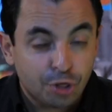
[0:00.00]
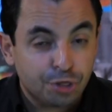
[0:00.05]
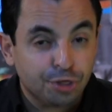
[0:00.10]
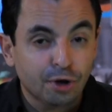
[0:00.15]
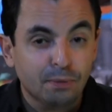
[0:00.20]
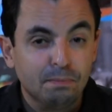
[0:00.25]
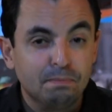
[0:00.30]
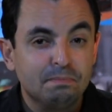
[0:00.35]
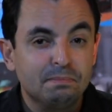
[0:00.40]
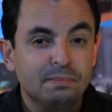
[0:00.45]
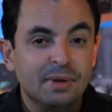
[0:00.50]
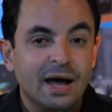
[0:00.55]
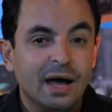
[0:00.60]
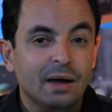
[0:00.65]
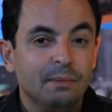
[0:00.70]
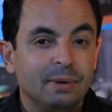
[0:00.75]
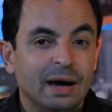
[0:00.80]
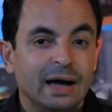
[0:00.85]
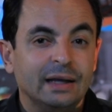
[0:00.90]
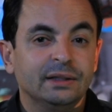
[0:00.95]
ثم
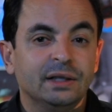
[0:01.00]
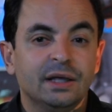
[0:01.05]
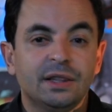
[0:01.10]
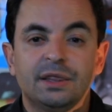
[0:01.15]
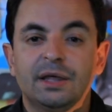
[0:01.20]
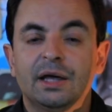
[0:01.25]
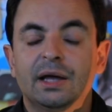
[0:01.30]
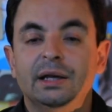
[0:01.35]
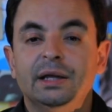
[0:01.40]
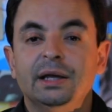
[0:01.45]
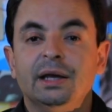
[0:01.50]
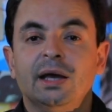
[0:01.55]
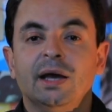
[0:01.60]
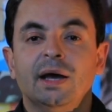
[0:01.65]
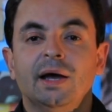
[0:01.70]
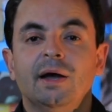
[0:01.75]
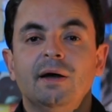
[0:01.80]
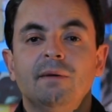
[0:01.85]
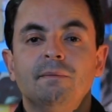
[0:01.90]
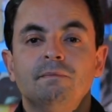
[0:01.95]
بعد
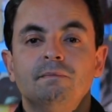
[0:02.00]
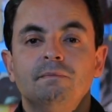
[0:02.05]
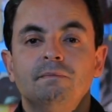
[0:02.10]
ذلك